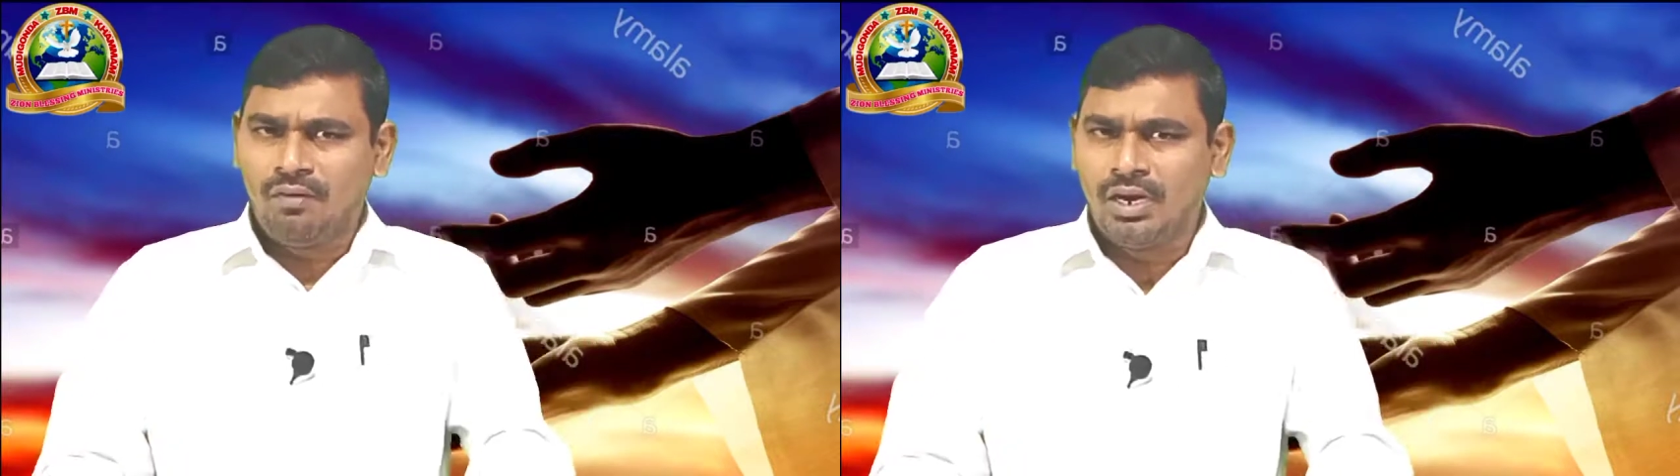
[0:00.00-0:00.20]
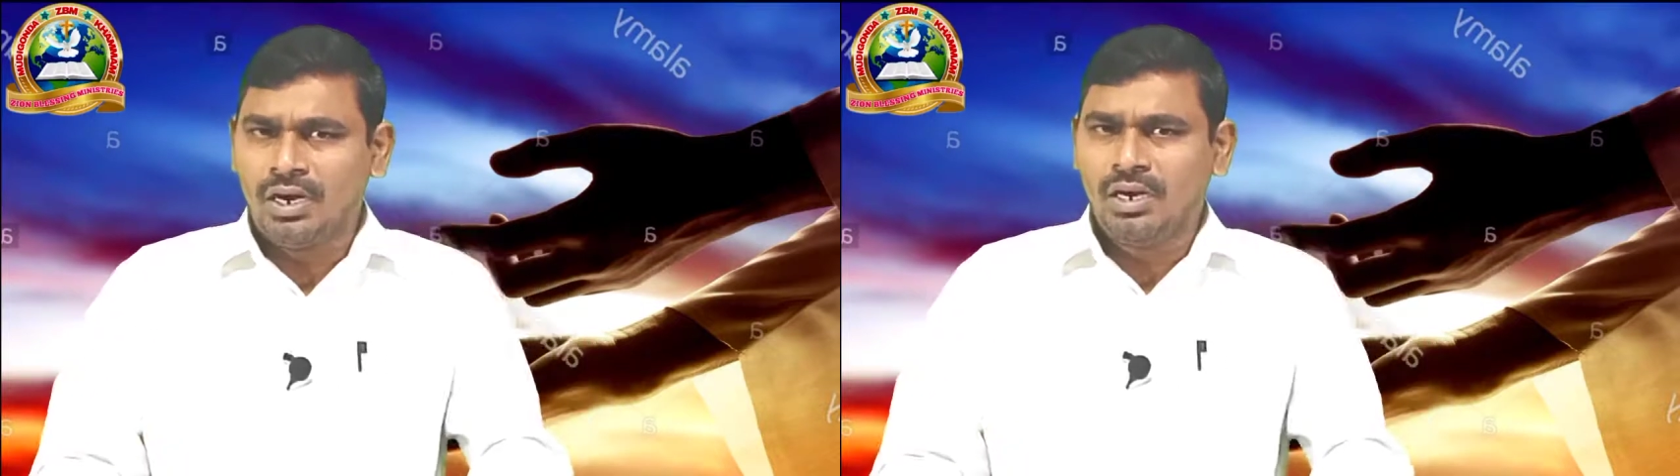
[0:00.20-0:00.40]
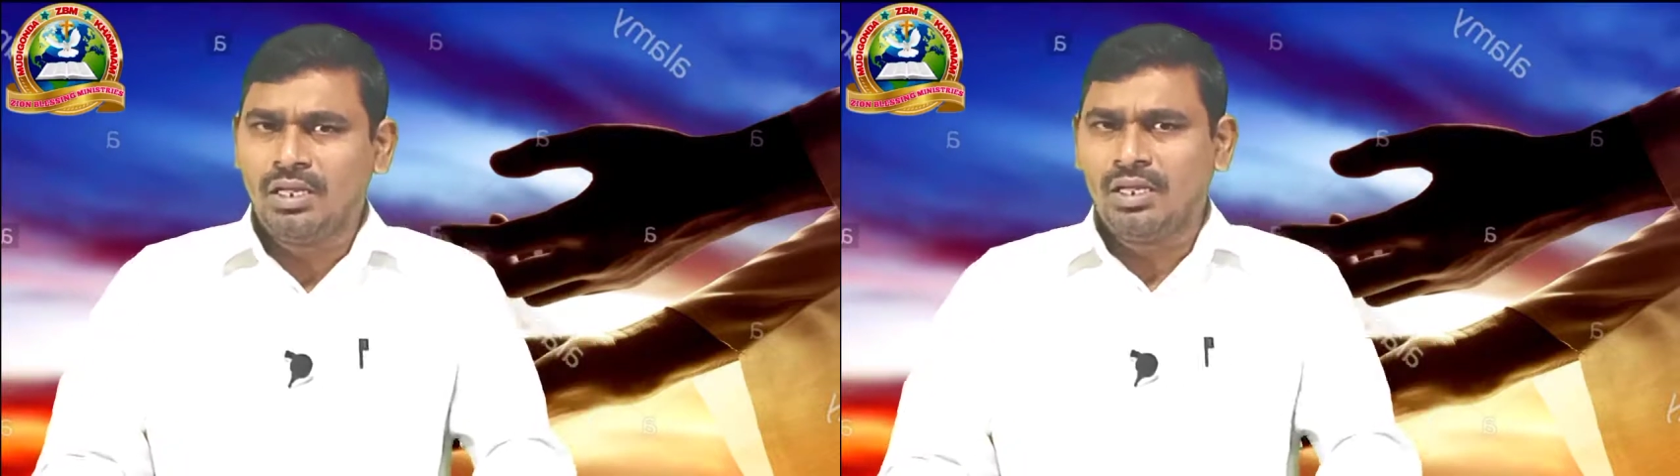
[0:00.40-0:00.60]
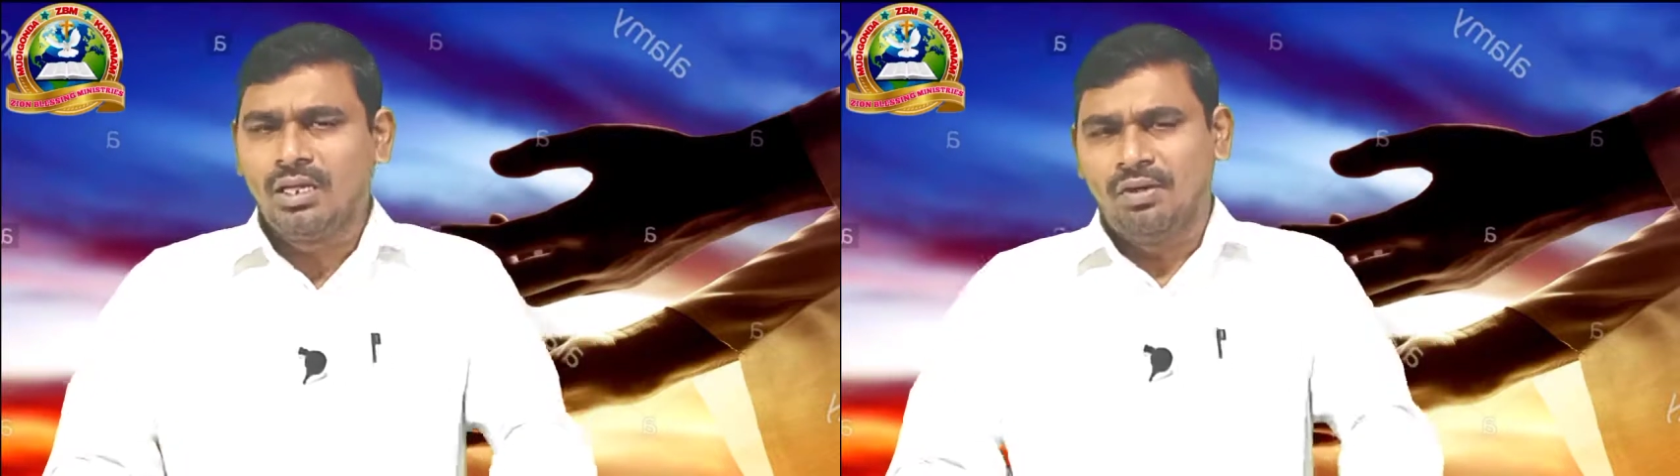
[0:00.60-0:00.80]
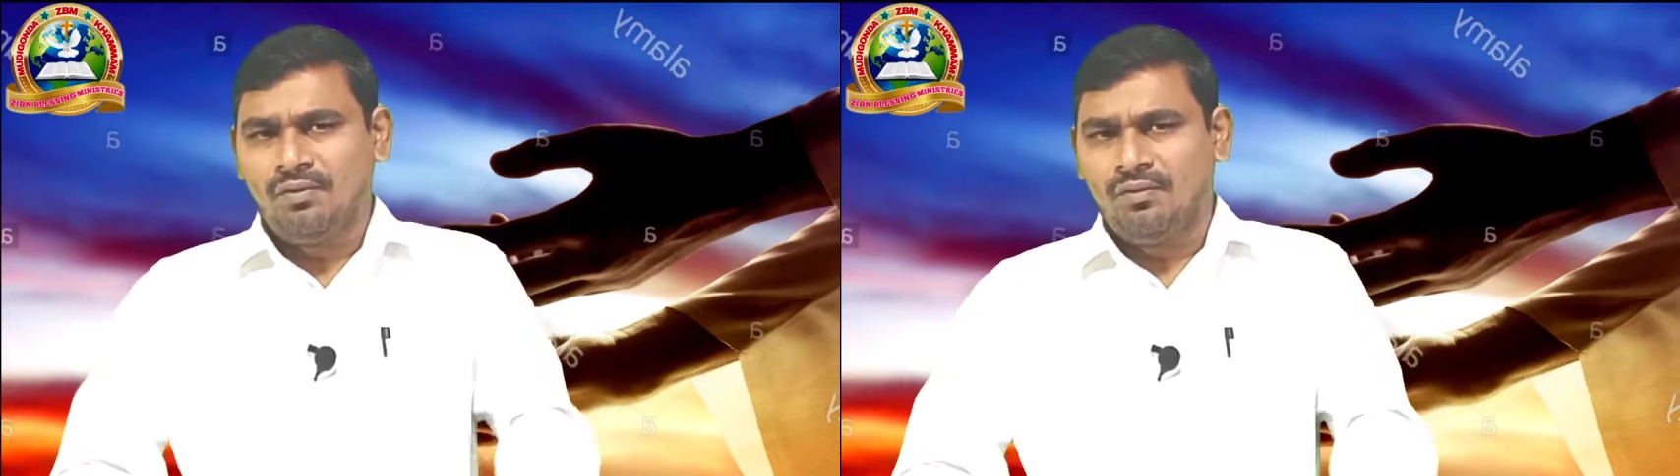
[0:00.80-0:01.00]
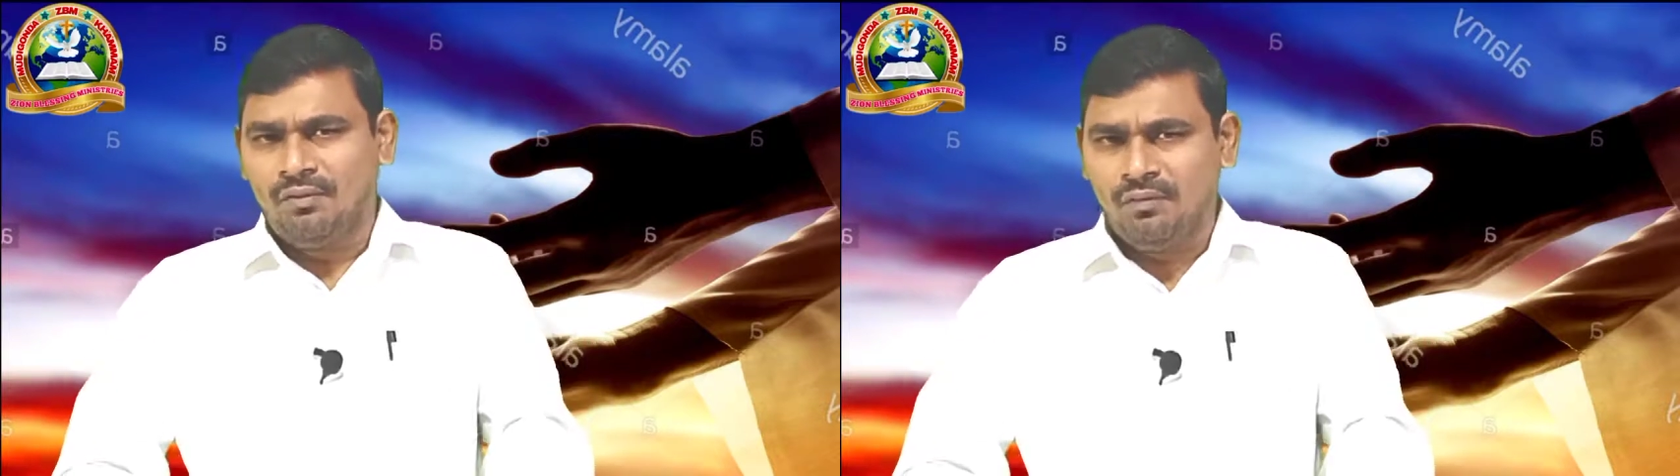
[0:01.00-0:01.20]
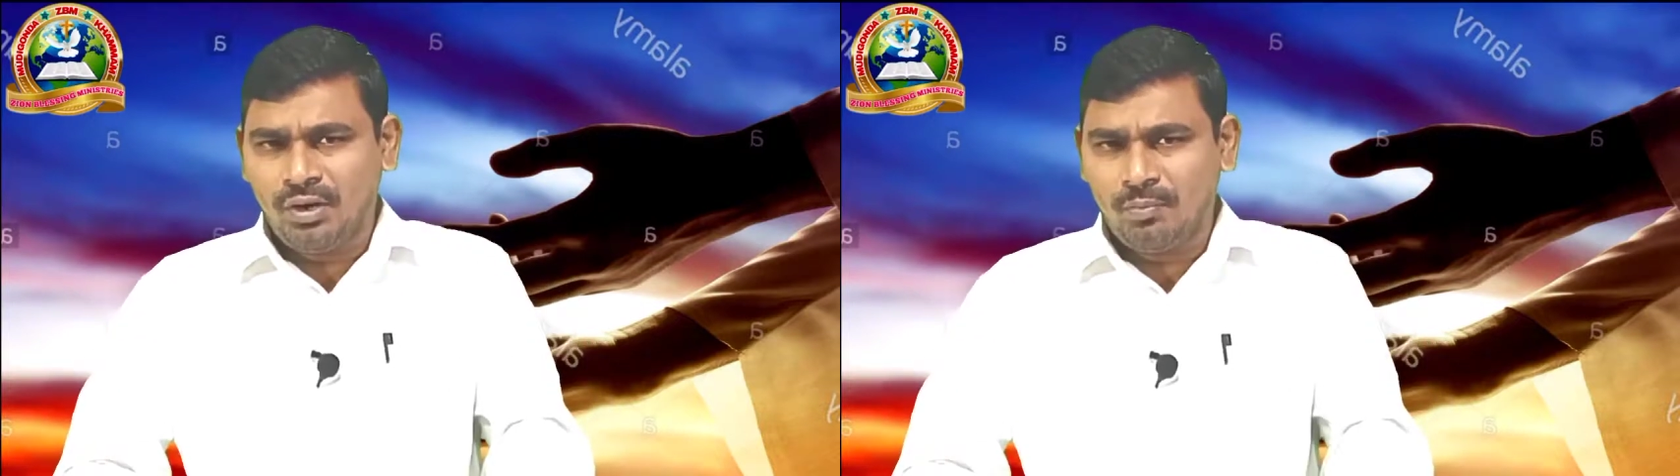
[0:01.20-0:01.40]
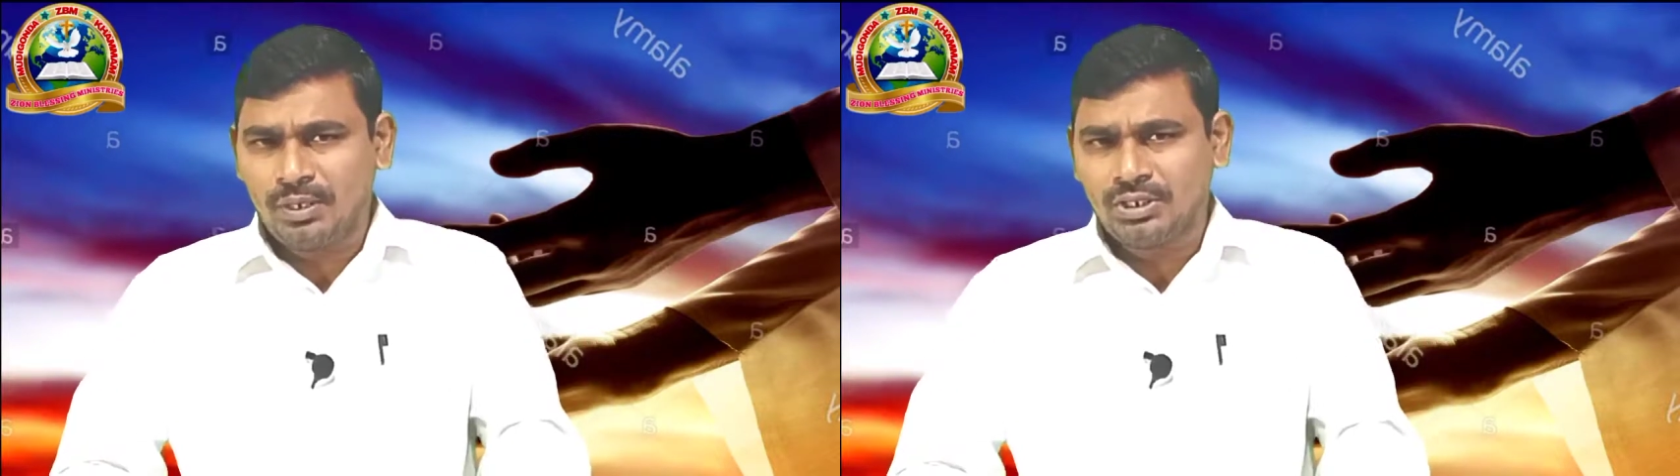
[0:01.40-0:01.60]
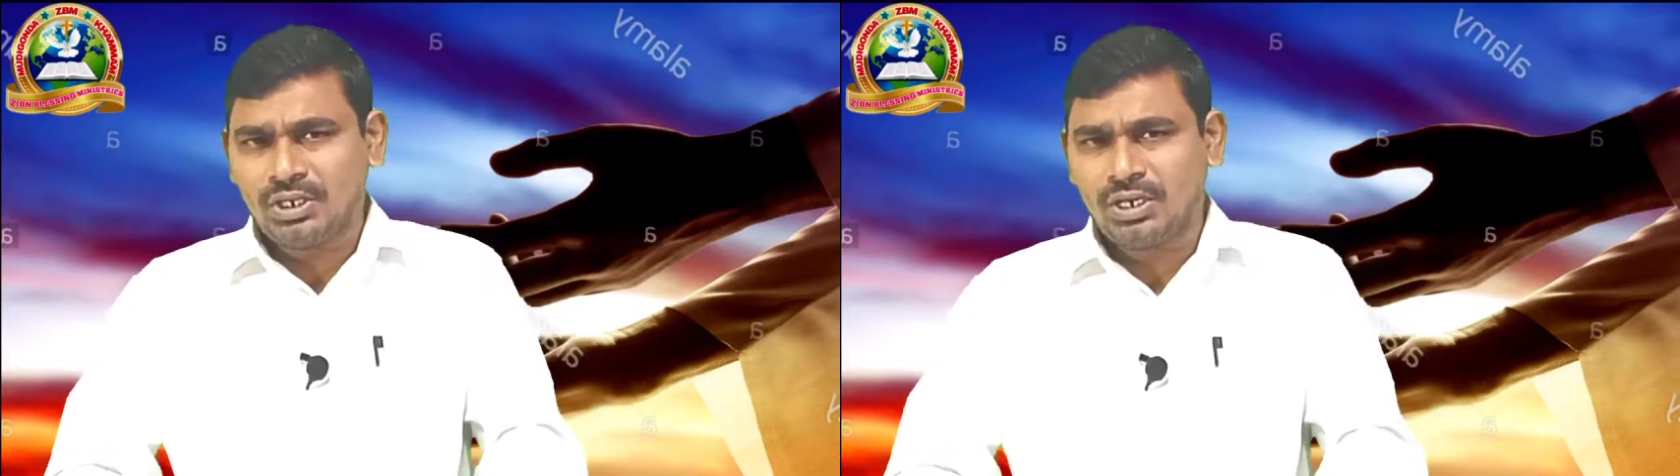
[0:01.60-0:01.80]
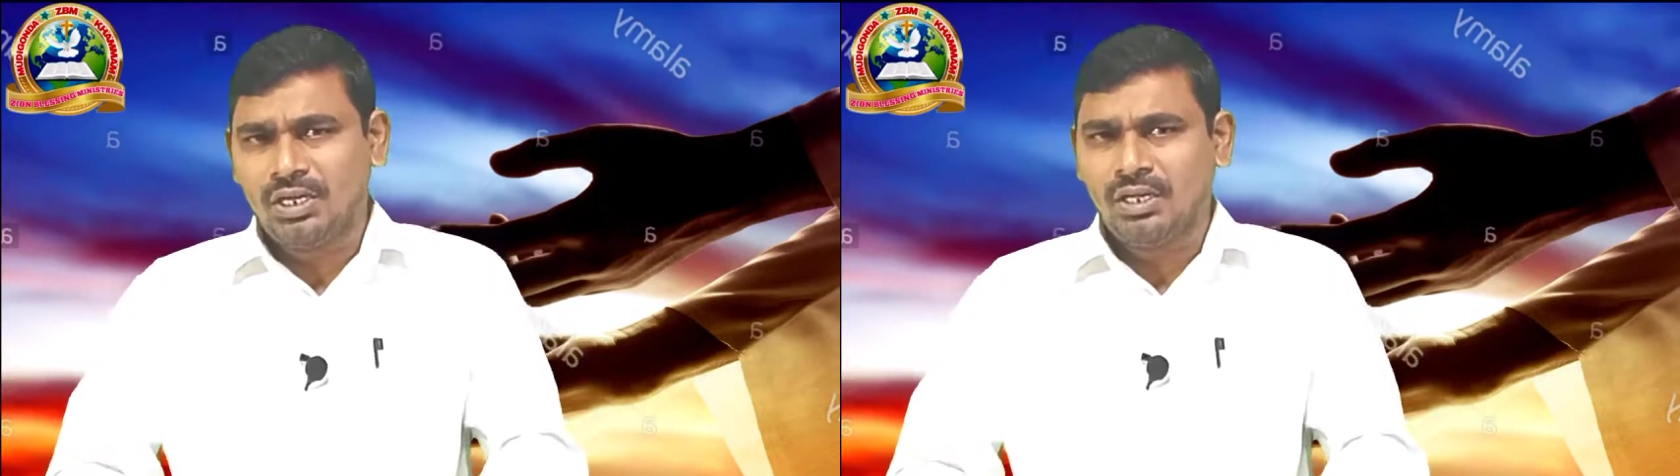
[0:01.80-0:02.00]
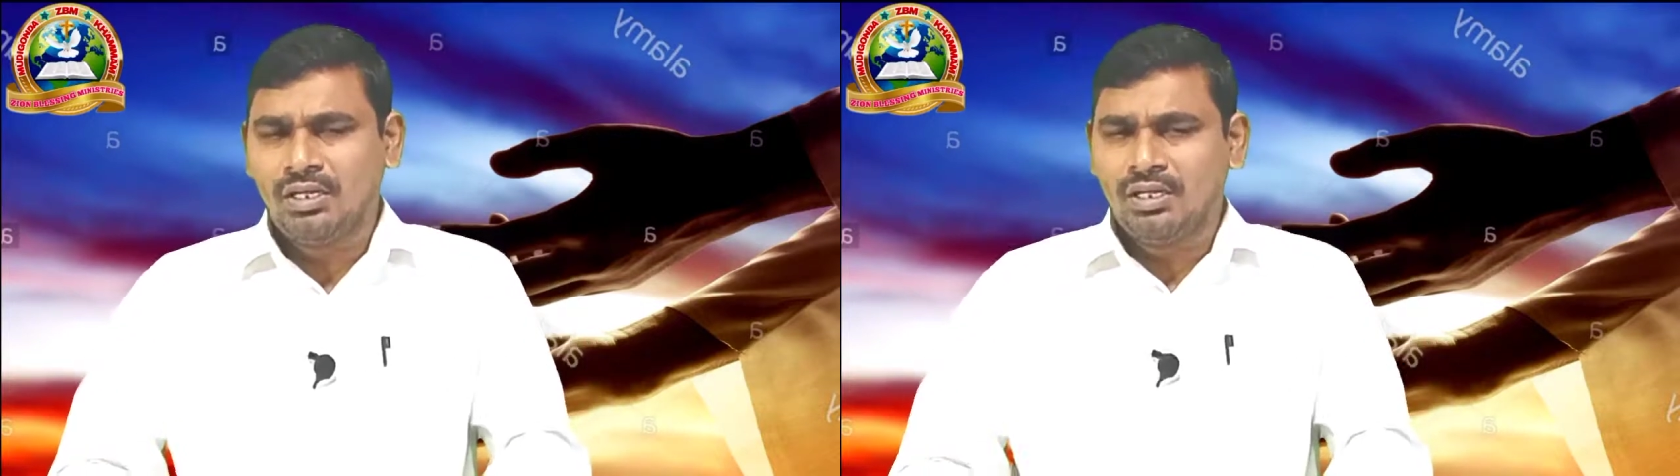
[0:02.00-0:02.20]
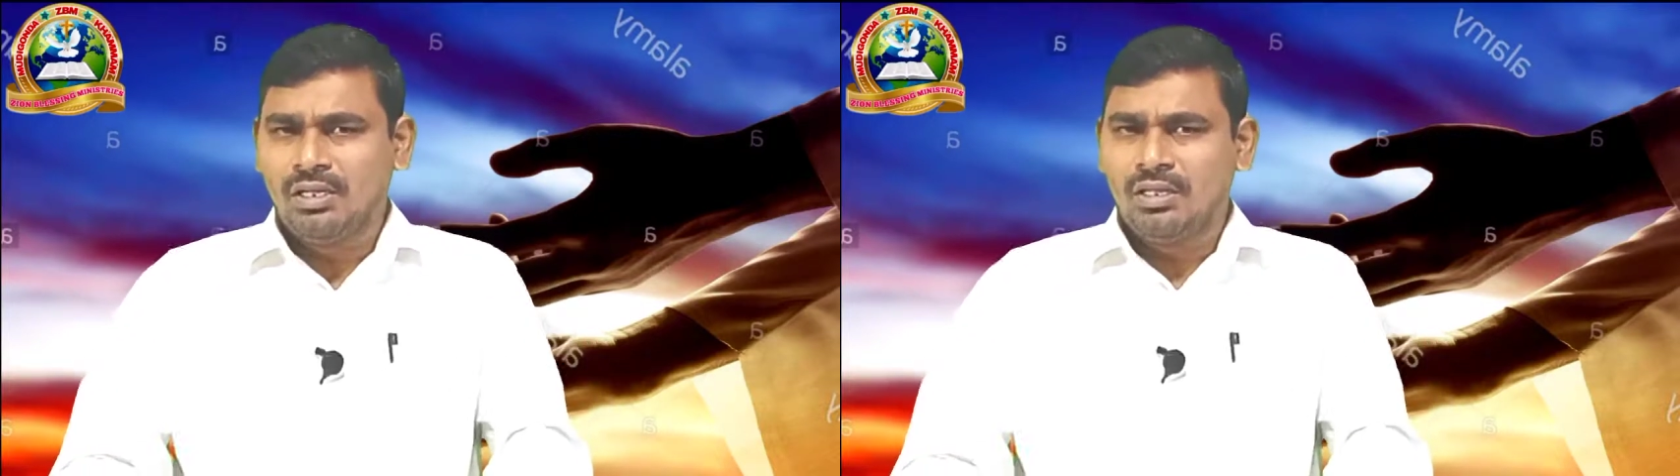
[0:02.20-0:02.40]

వినండి వినిపించండి